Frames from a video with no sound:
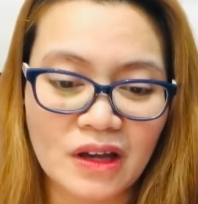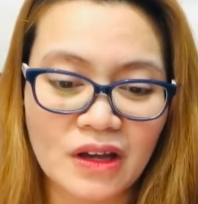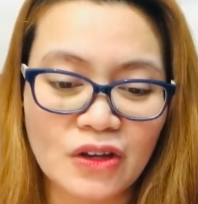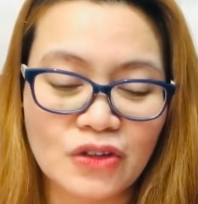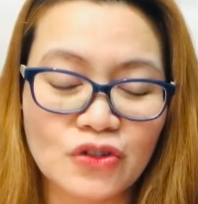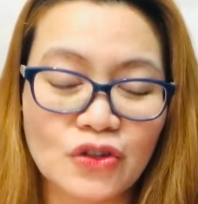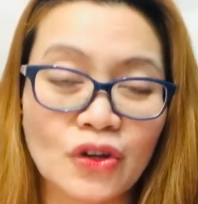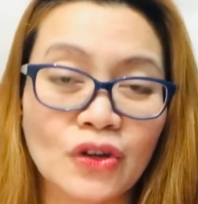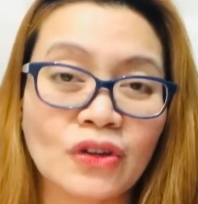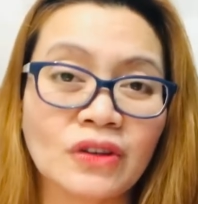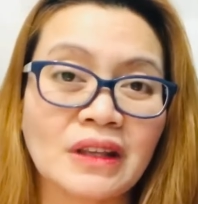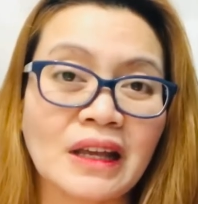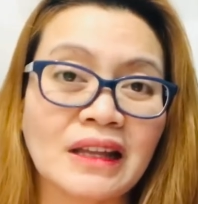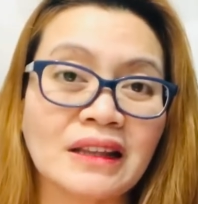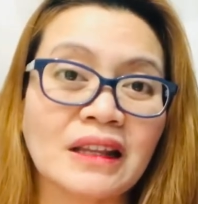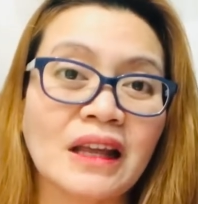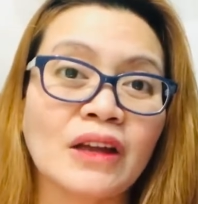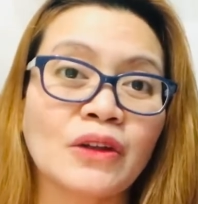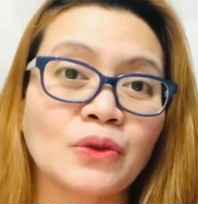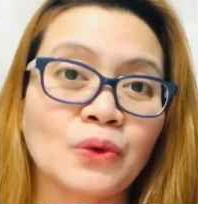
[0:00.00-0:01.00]
So yung
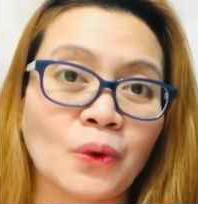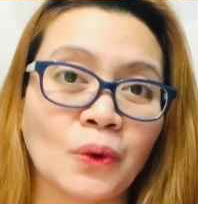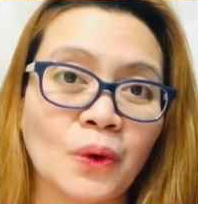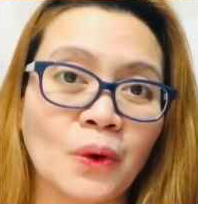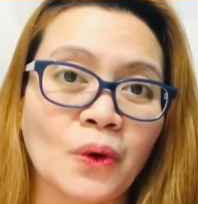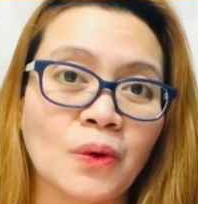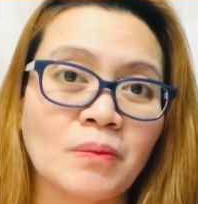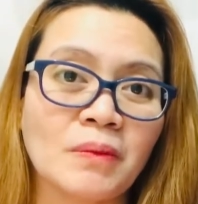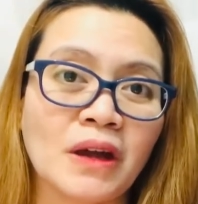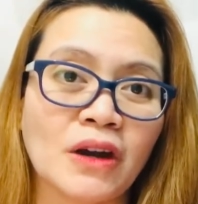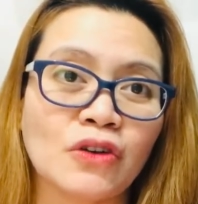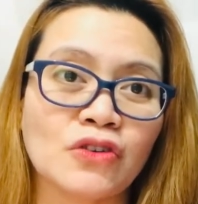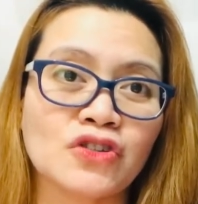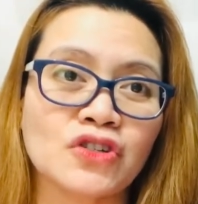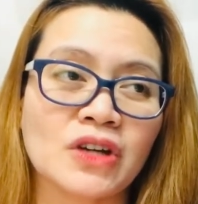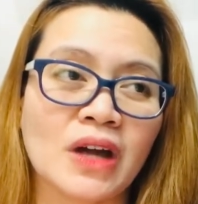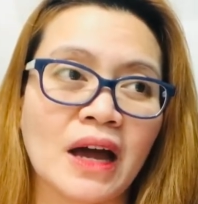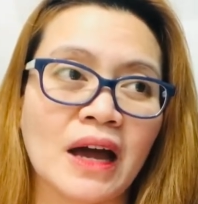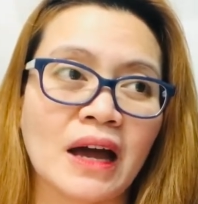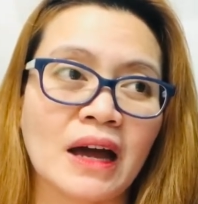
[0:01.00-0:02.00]
tetano, meron
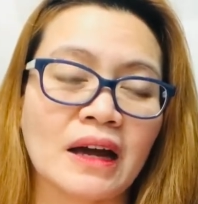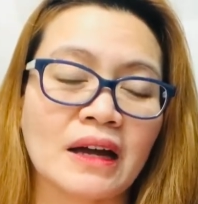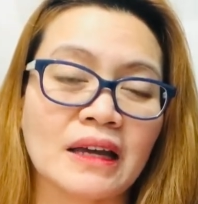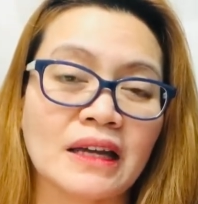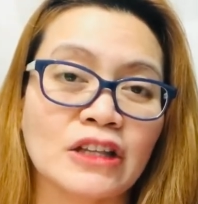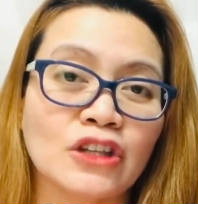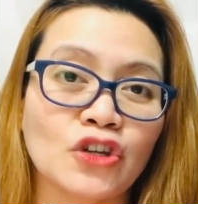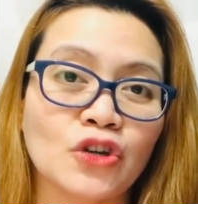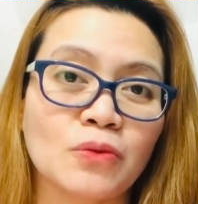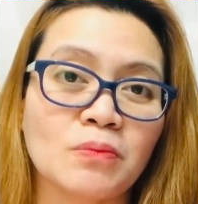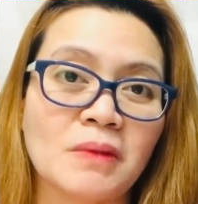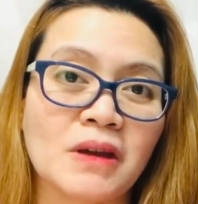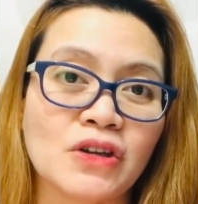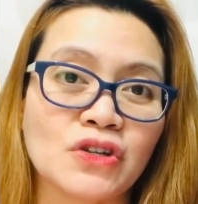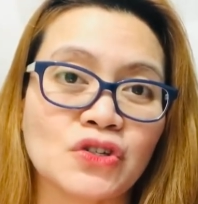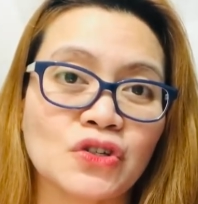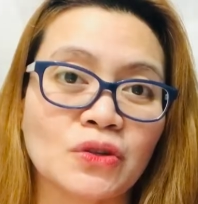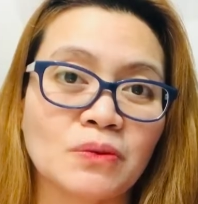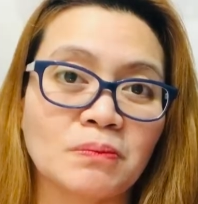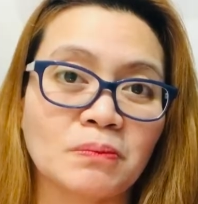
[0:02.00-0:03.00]
siyang
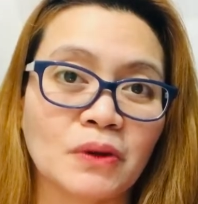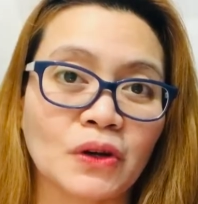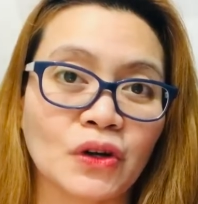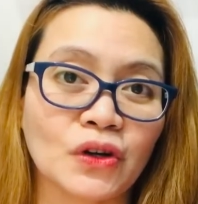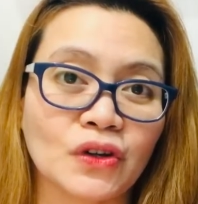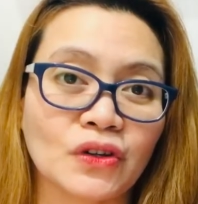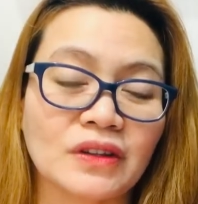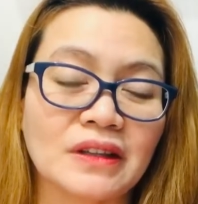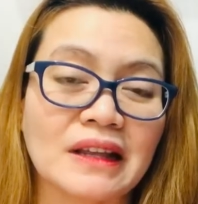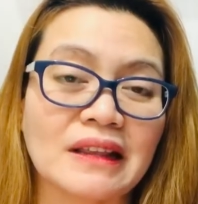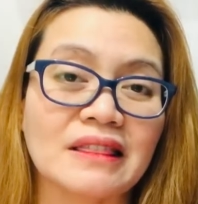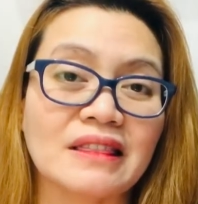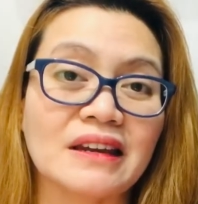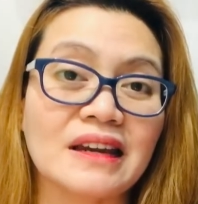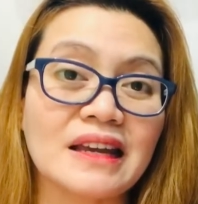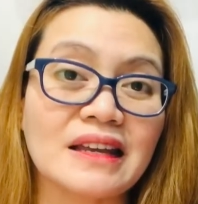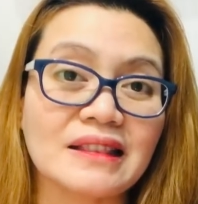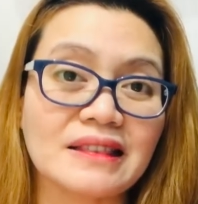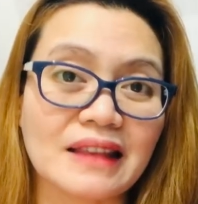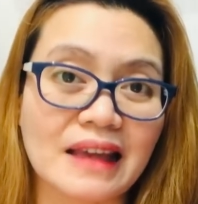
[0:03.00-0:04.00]
incubation period ng
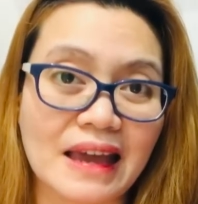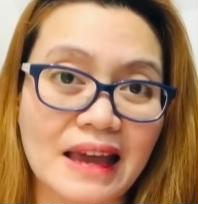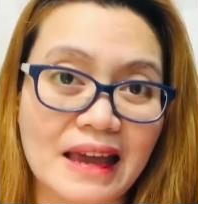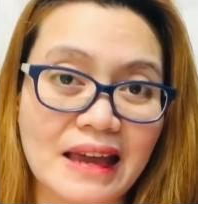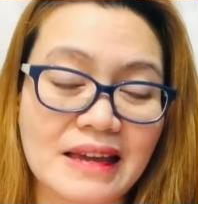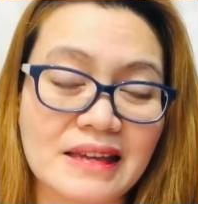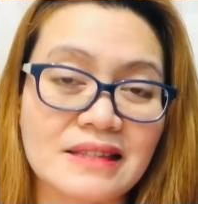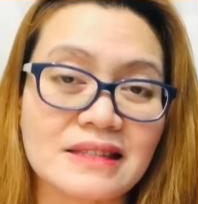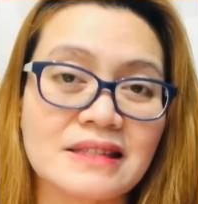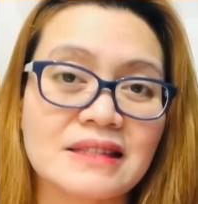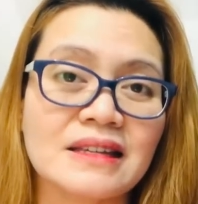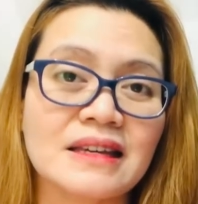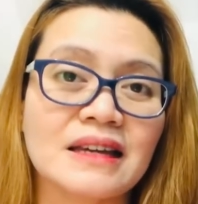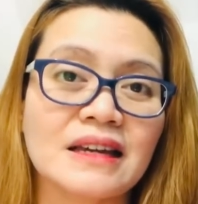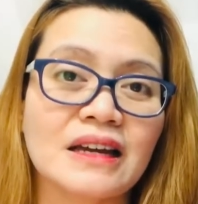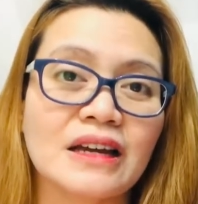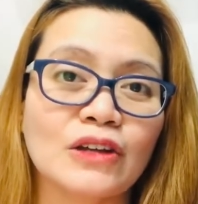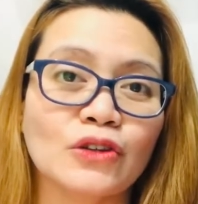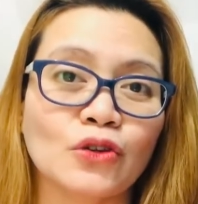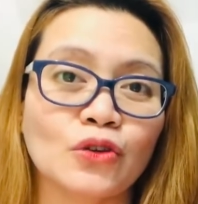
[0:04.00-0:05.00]
3 days
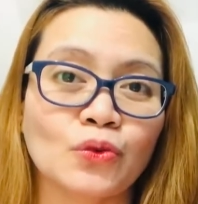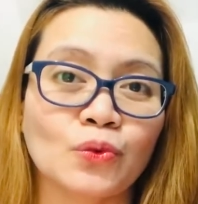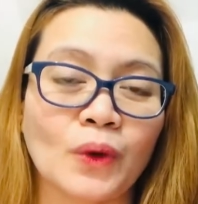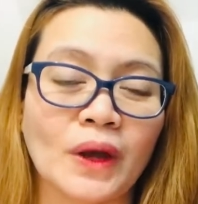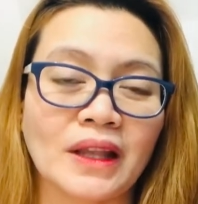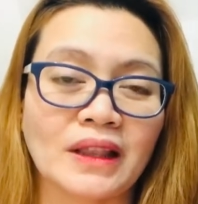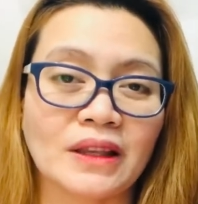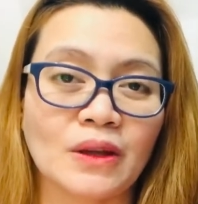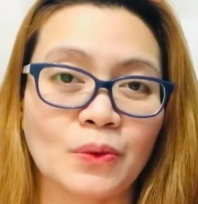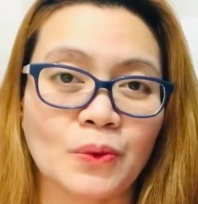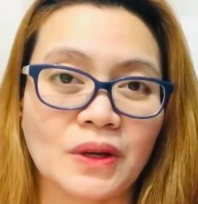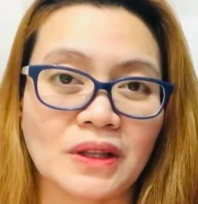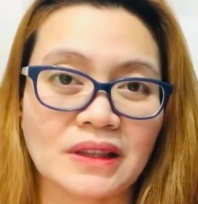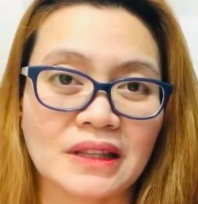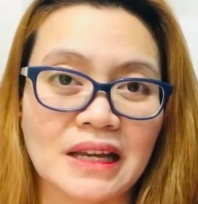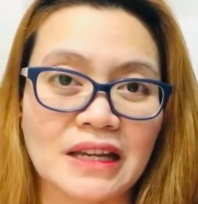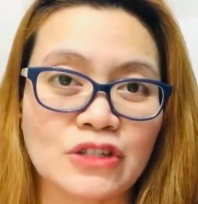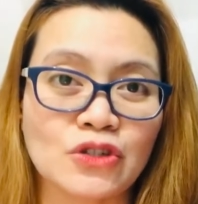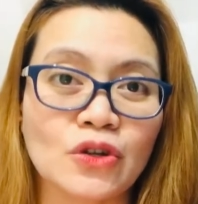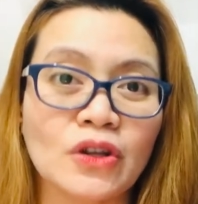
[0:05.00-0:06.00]
to 21
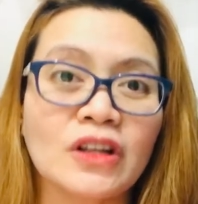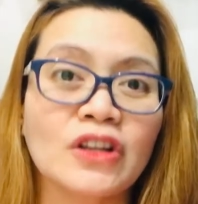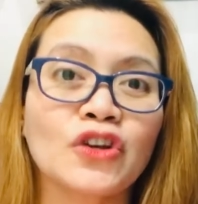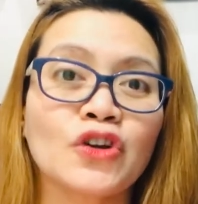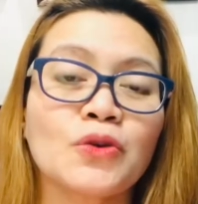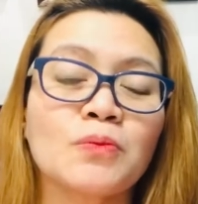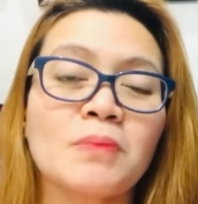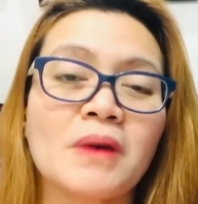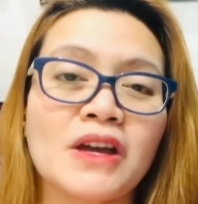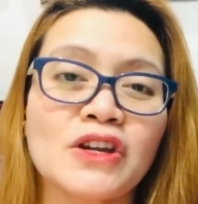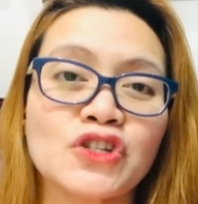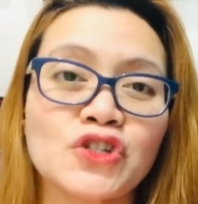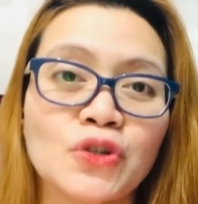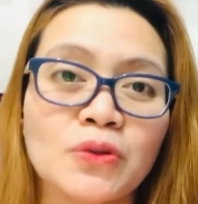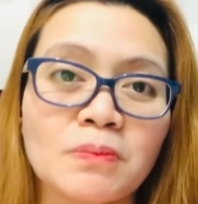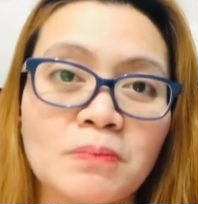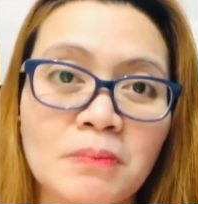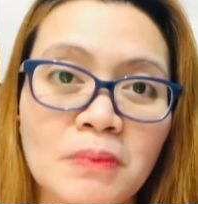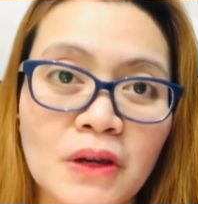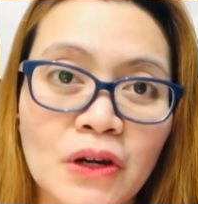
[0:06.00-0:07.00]
days. Yung
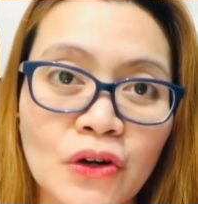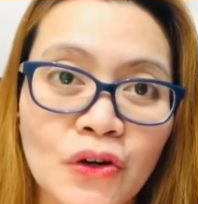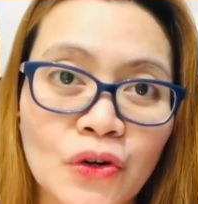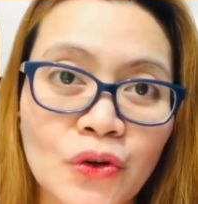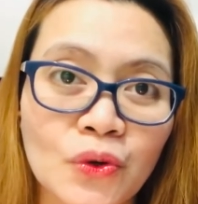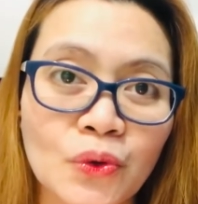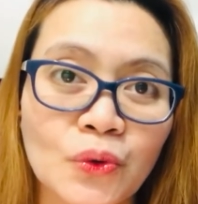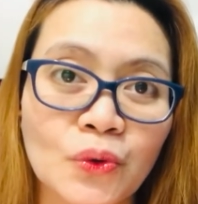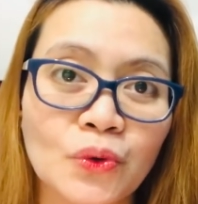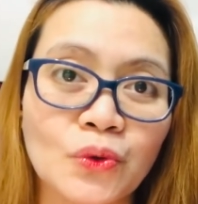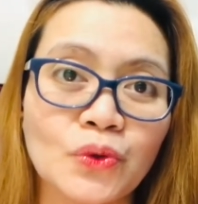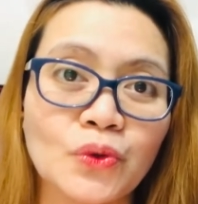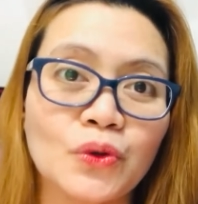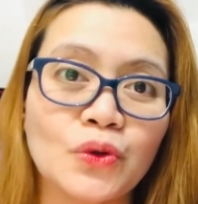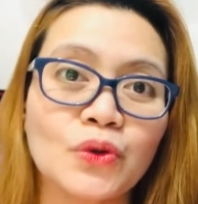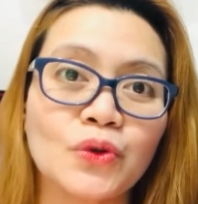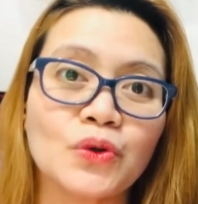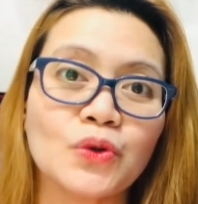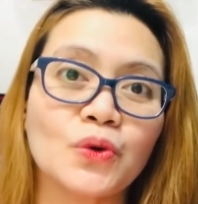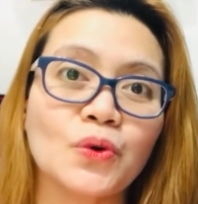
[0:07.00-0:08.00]
incubation period,
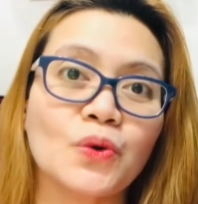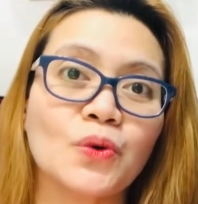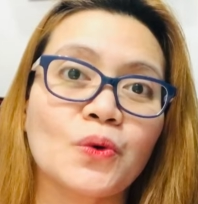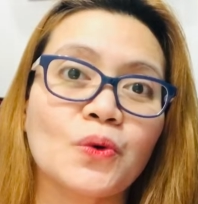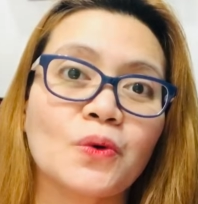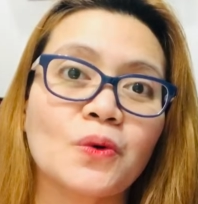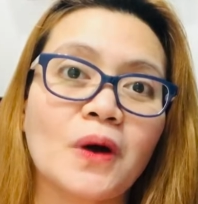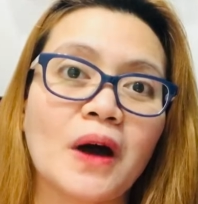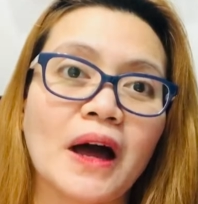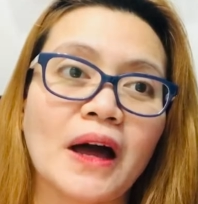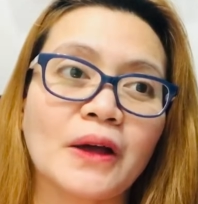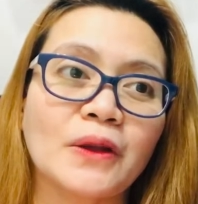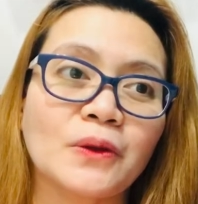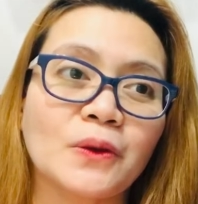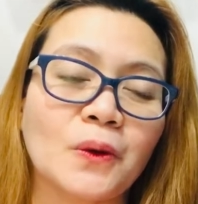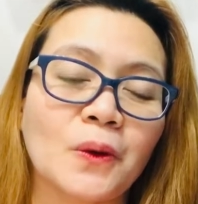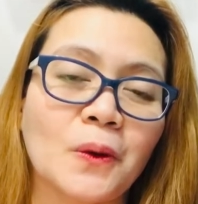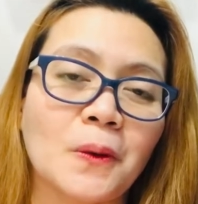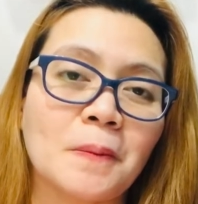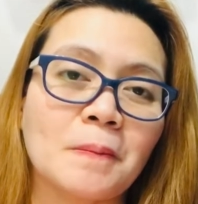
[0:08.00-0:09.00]
yun yung
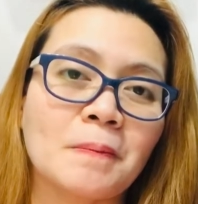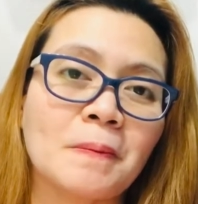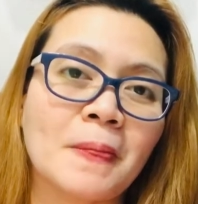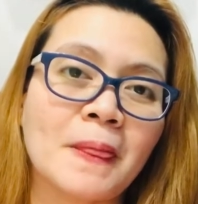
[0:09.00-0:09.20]
ano